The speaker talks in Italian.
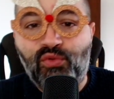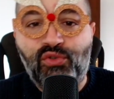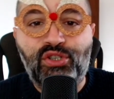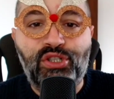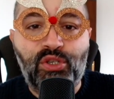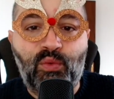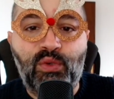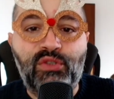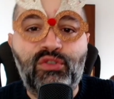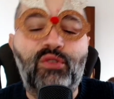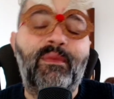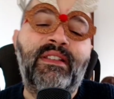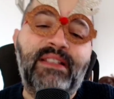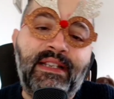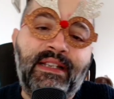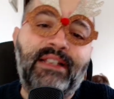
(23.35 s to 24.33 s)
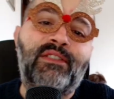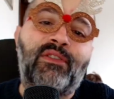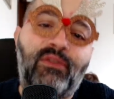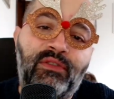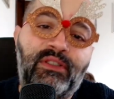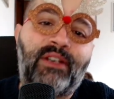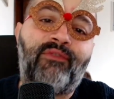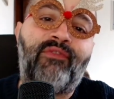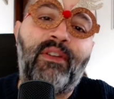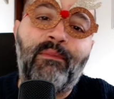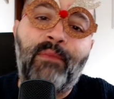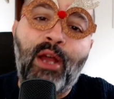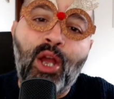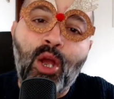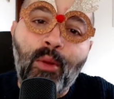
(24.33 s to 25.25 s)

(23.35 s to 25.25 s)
usciti in questo mese e che sono tre film